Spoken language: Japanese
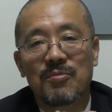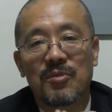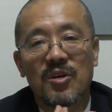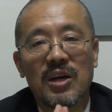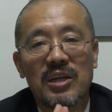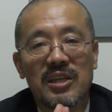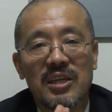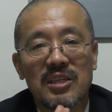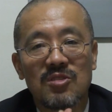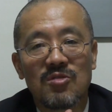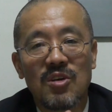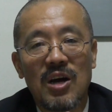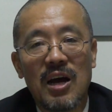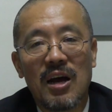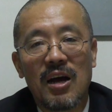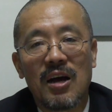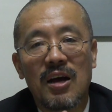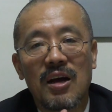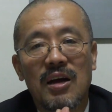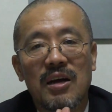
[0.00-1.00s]
部下たち
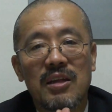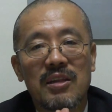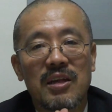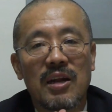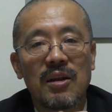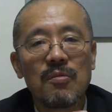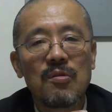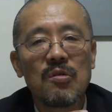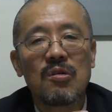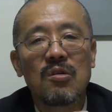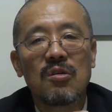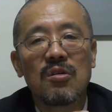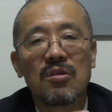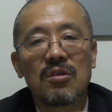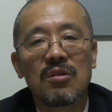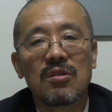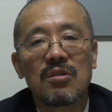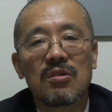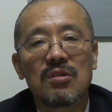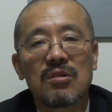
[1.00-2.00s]
は誰も
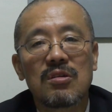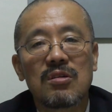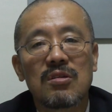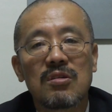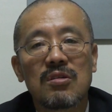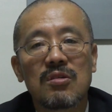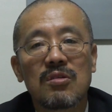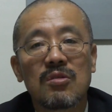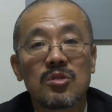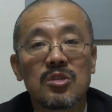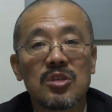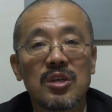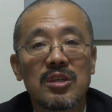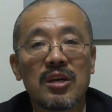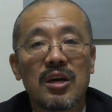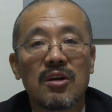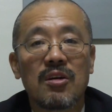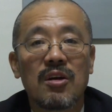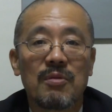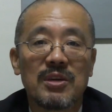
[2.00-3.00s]
教えて
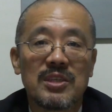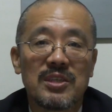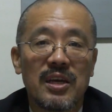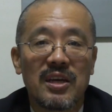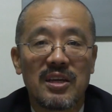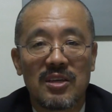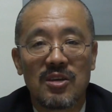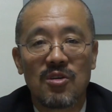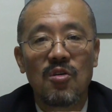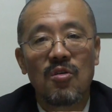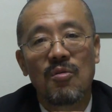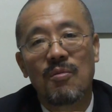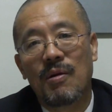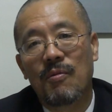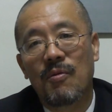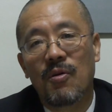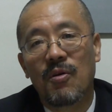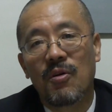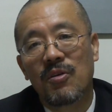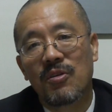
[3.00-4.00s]
はくれません妖魔
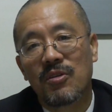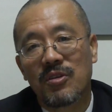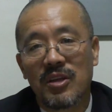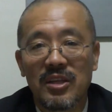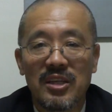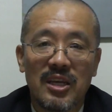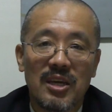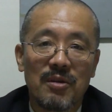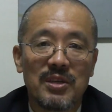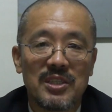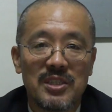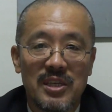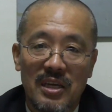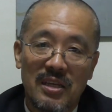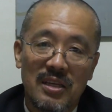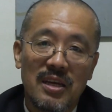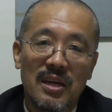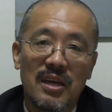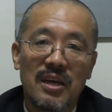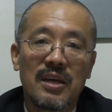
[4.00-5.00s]
も出てきません
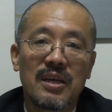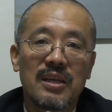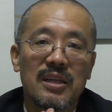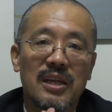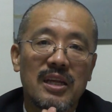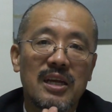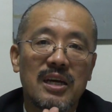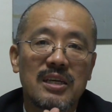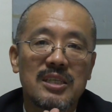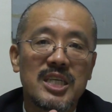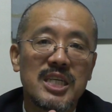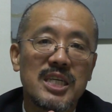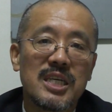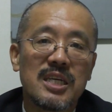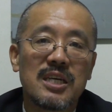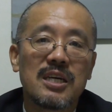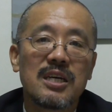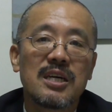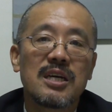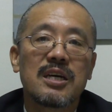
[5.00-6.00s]
ただ
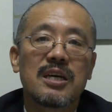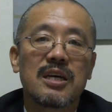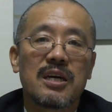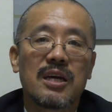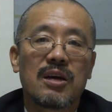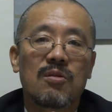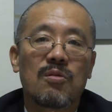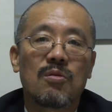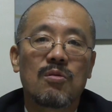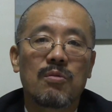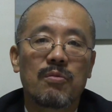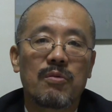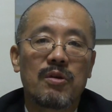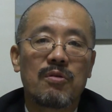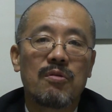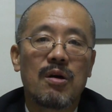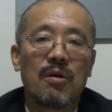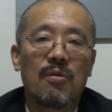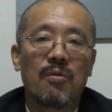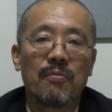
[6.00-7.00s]
し、えー、国民
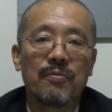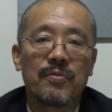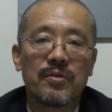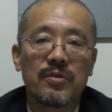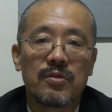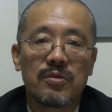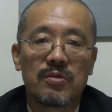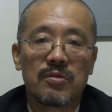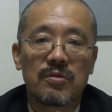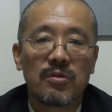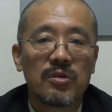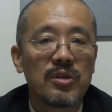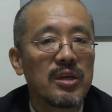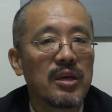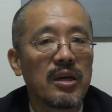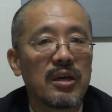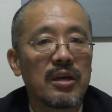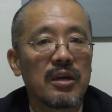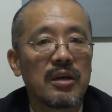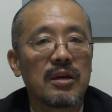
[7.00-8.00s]
は本当
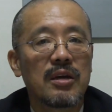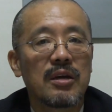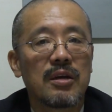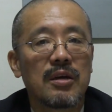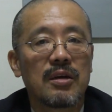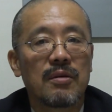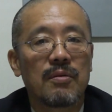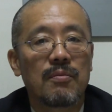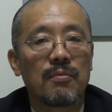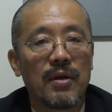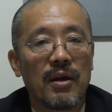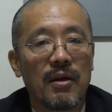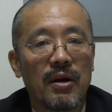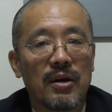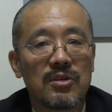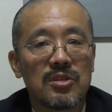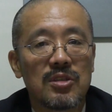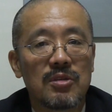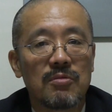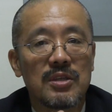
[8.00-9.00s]
に迷
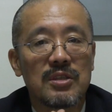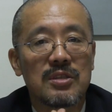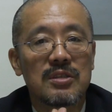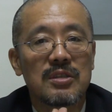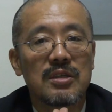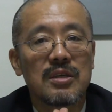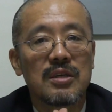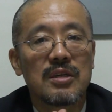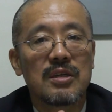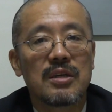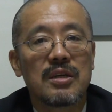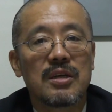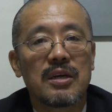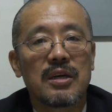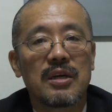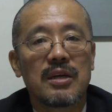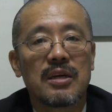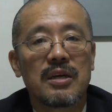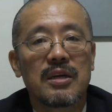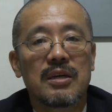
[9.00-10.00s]
惑してます、
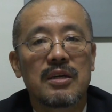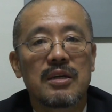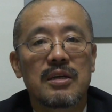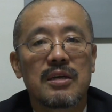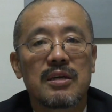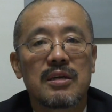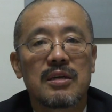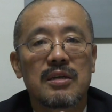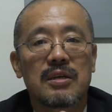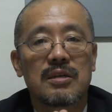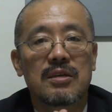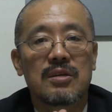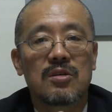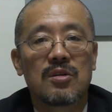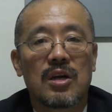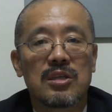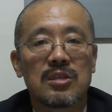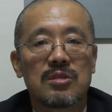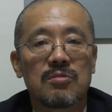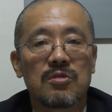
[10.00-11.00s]
えー、
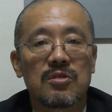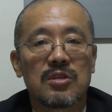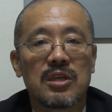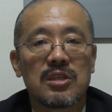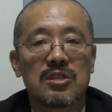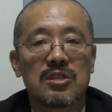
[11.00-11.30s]
暮らしも立